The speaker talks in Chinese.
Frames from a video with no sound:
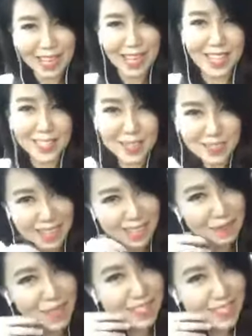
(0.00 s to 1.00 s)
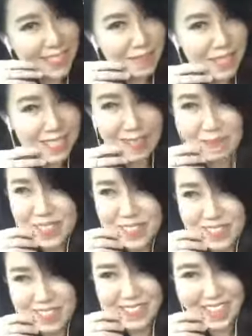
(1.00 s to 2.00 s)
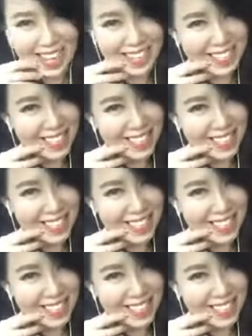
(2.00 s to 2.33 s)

啊，冲凉也没有时间，完全没有冲凉，